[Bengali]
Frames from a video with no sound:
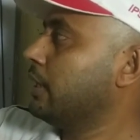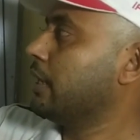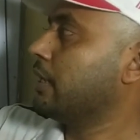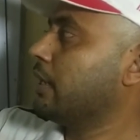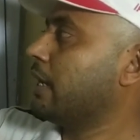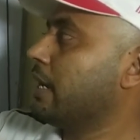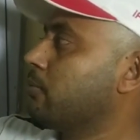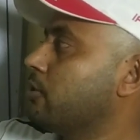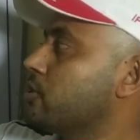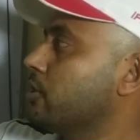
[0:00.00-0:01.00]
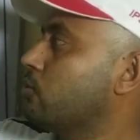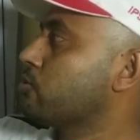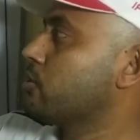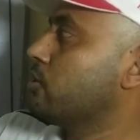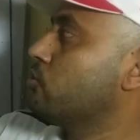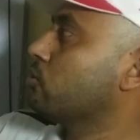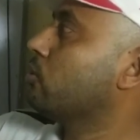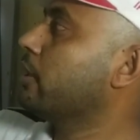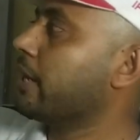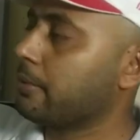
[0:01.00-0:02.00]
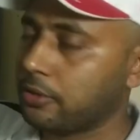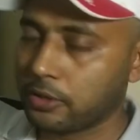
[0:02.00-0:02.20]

এখানে কার্বনের সাথে অক্সিজেন যুক্ত হলে কার্বন